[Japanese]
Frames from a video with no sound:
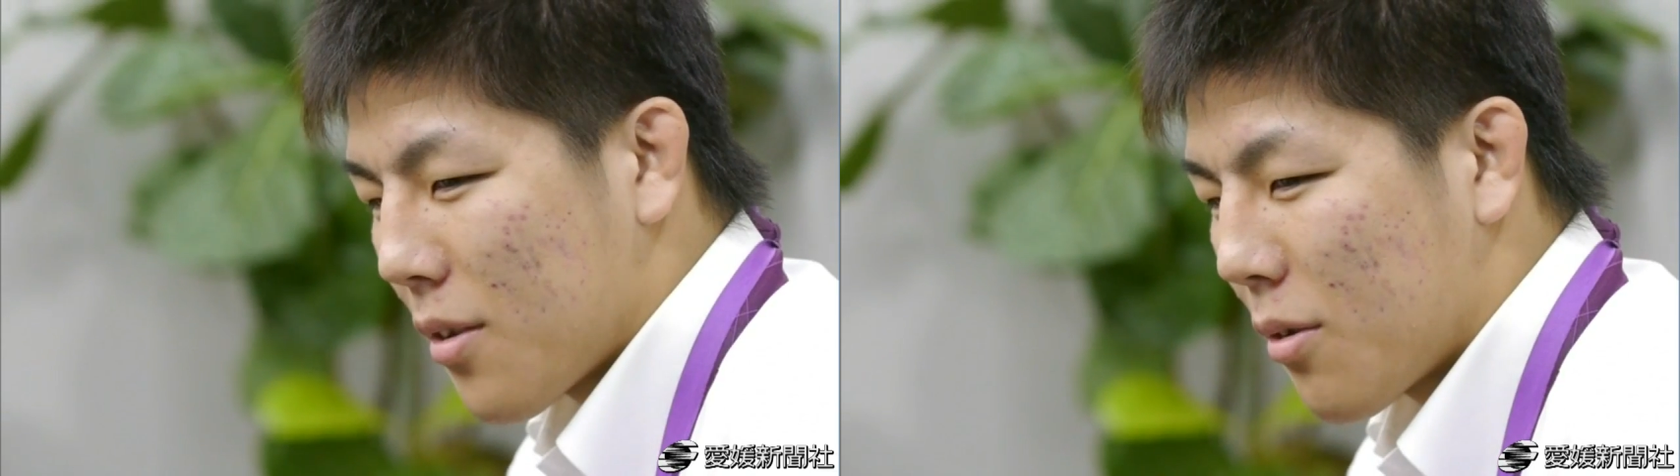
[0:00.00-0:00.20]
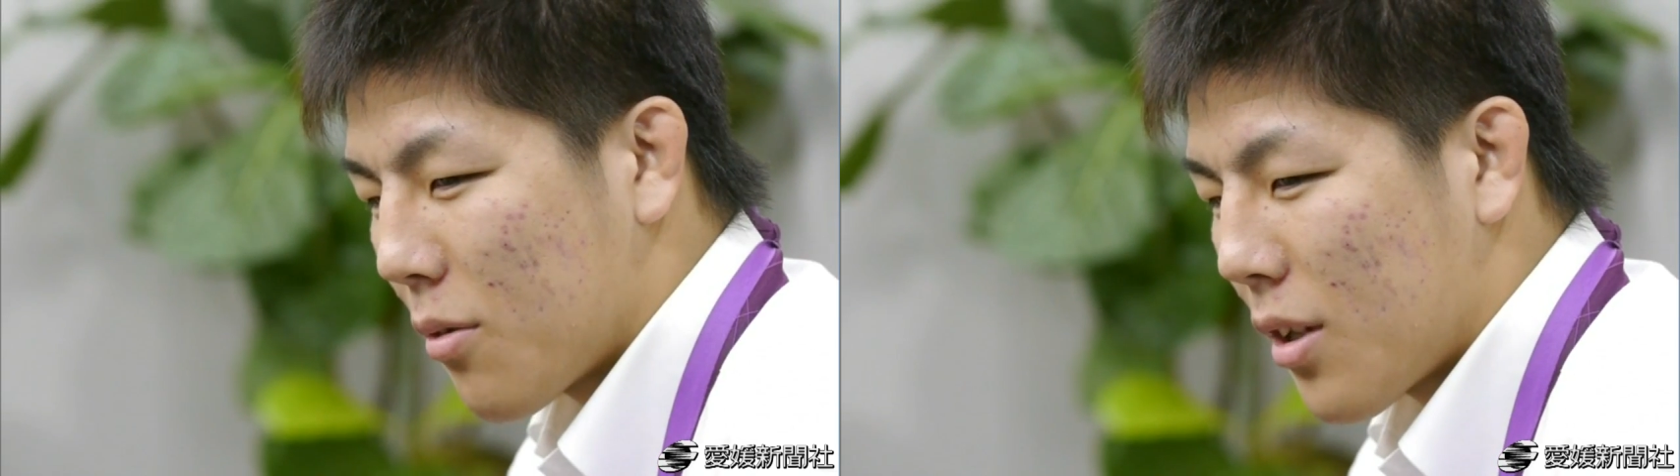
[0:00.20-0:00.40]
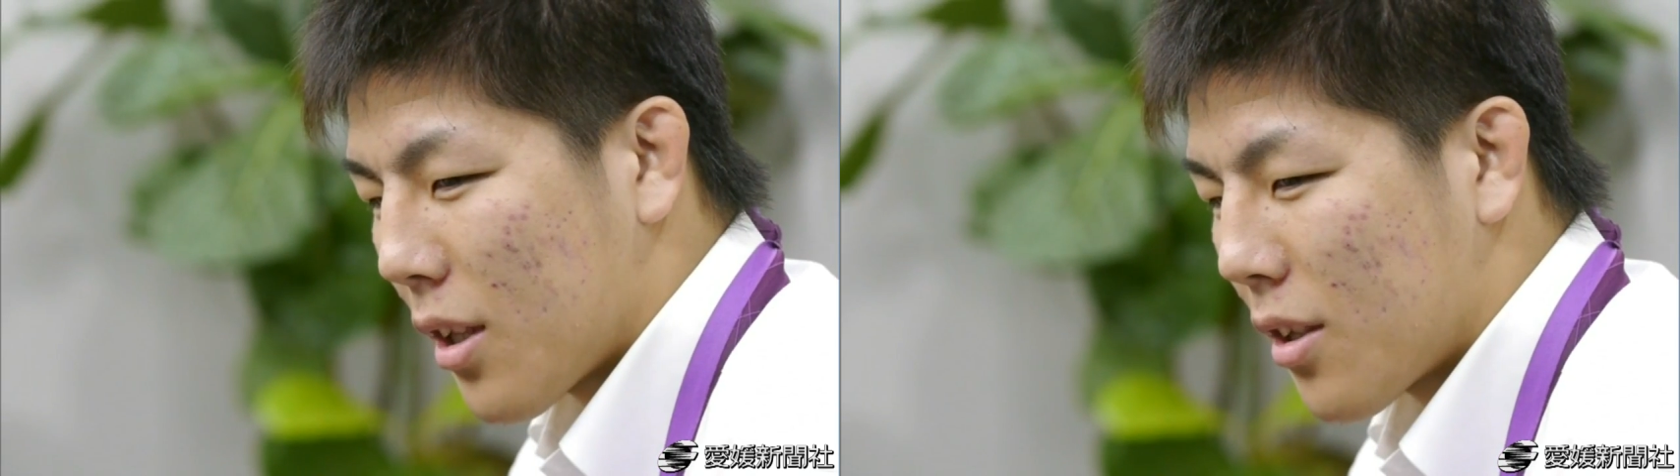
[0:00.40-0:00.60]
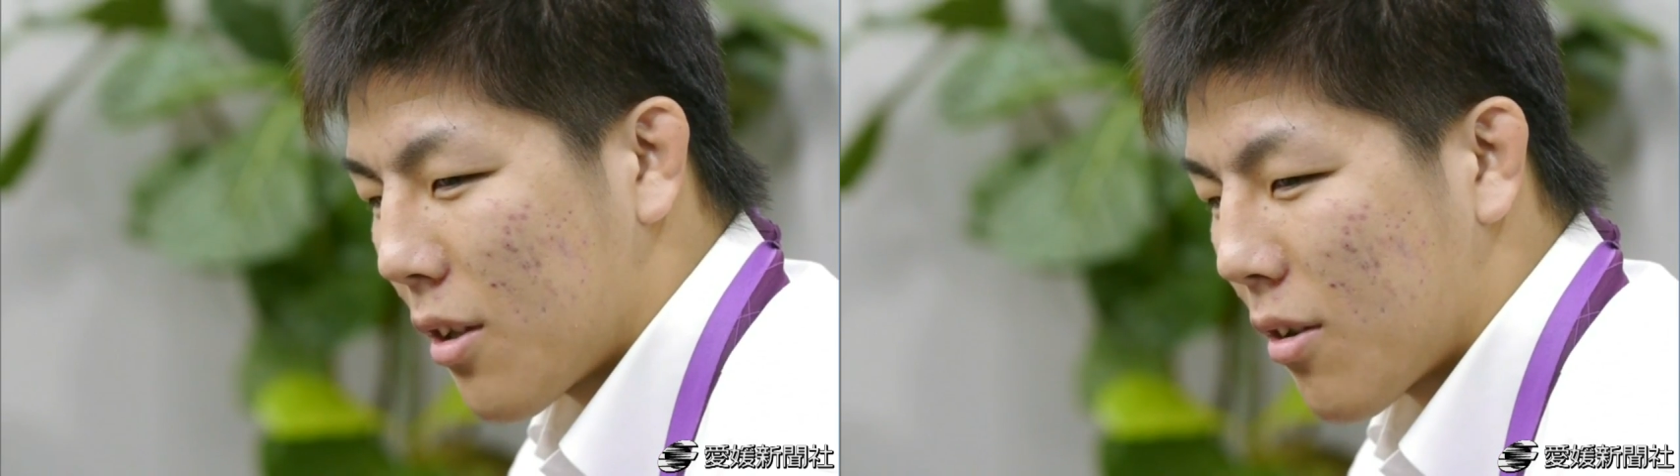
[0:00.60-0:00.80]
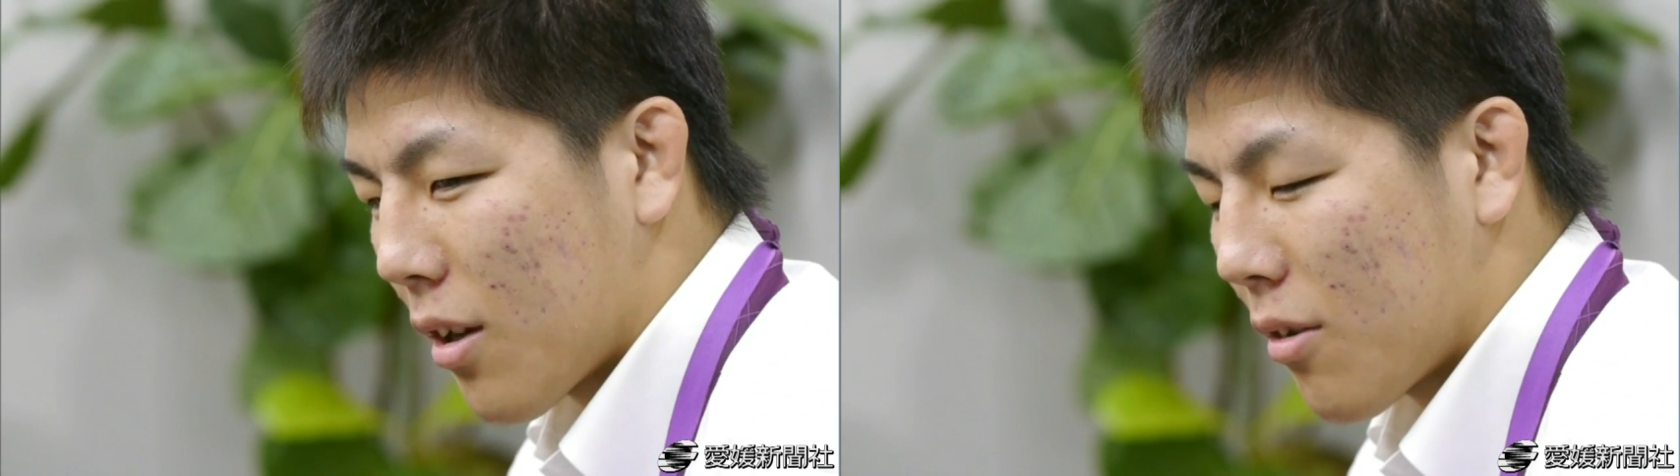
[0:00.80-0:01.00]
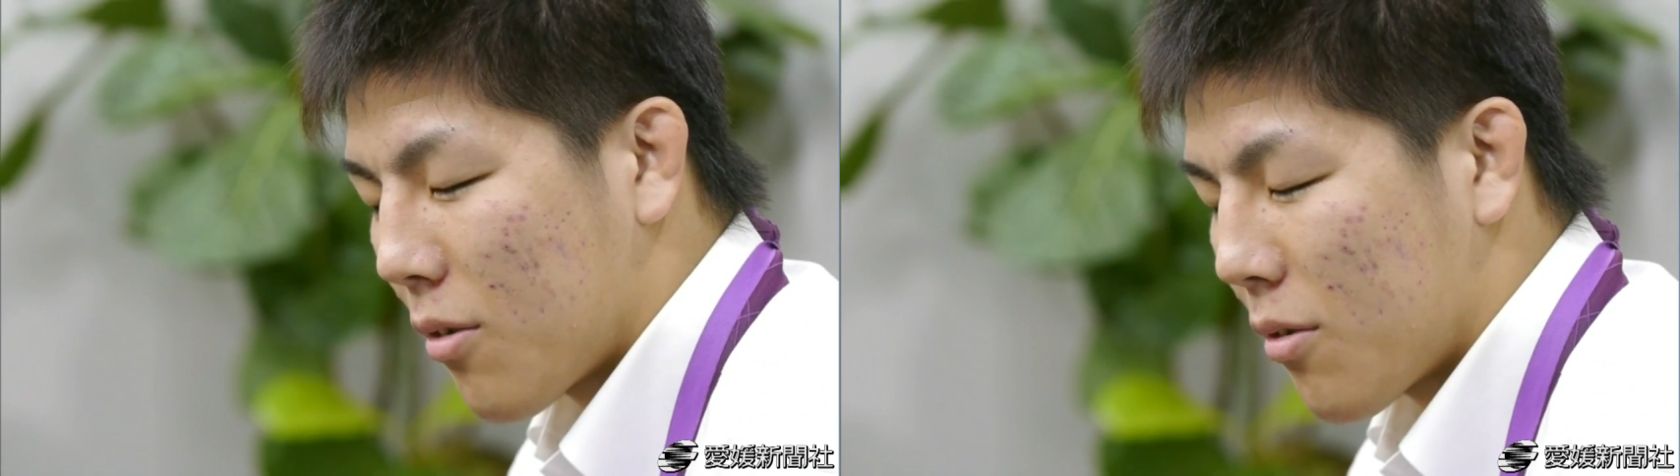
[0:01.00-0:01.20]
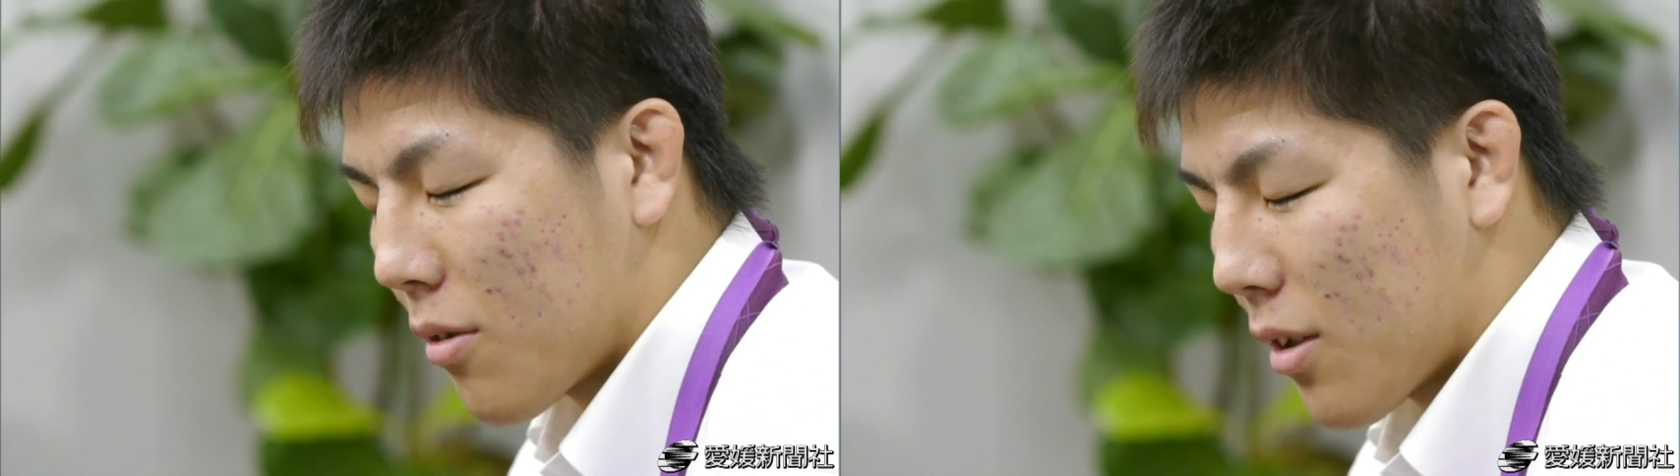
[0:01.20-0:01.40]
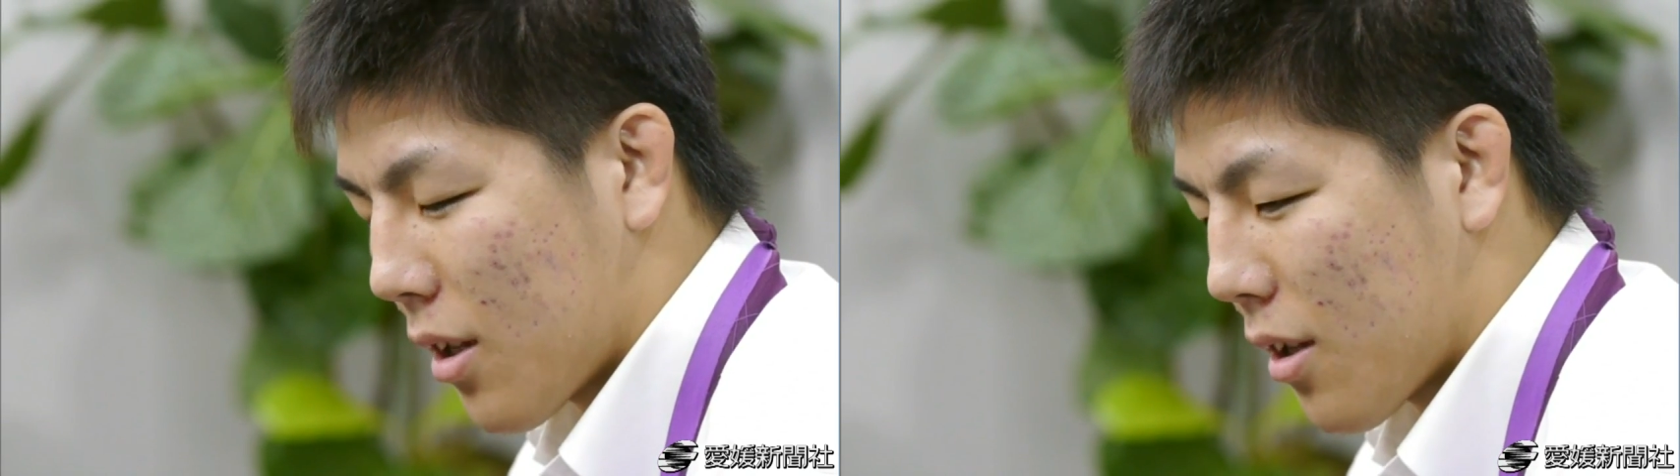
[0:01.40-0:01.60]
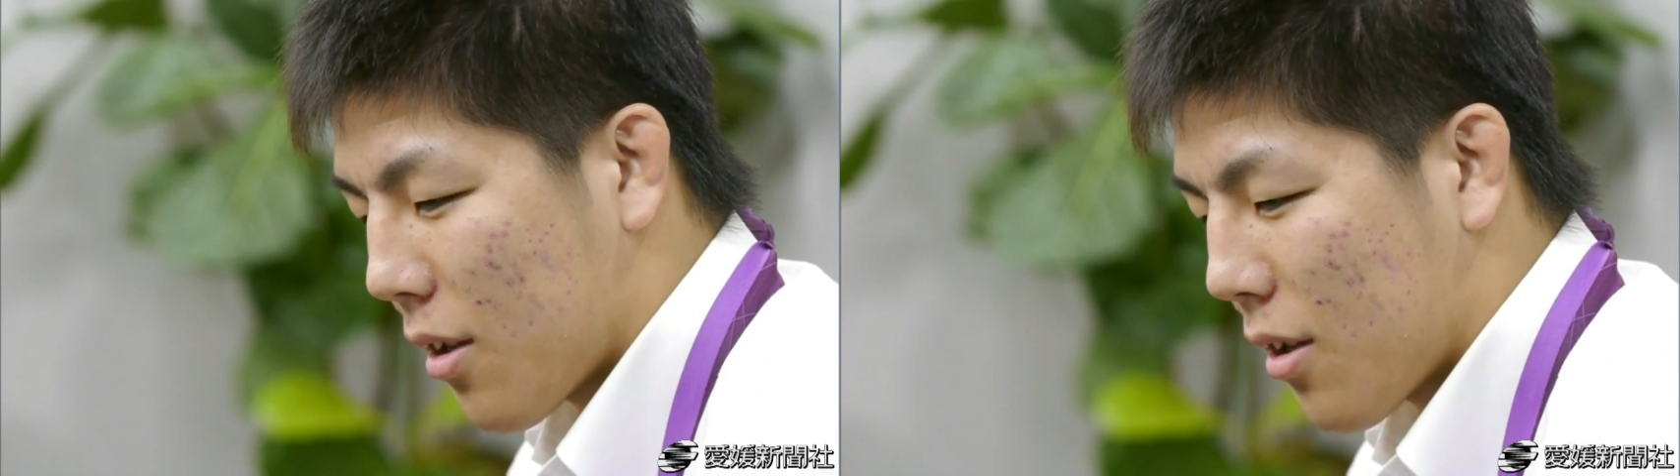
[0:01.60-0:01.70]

日本でやってるかのように、